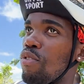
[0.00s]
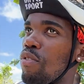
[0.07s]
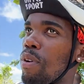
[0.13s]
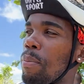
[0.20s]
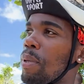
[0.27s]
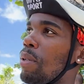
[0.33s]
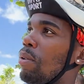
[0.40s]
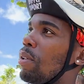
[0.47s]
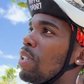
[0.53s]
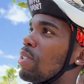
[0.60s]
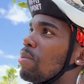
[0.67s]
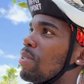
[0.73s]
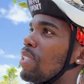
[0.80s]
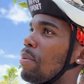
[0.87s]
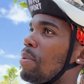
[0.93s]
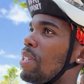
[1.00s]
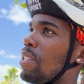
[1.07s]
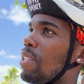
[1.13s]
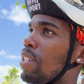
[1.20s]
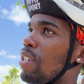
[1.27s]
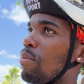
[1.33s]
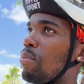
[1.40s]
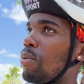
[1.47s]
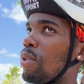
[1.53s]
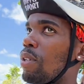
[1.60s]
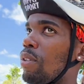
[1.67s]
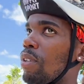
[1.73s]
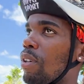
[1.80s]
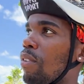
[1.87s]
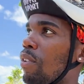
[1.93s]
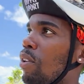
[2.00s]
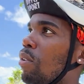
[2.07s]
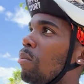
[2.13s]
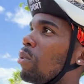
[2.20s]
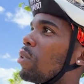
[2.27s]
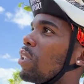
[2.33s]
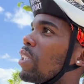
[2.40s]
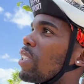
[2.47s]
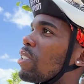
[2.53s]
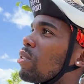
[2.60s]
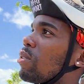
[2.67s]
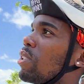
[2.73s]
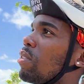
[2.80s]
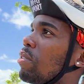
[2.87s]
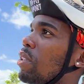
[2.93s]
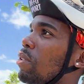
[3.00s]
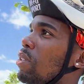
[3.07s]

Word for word: va prendre nos responsabilités et puis on va leur montrer qu'est-ce qu'on sait faire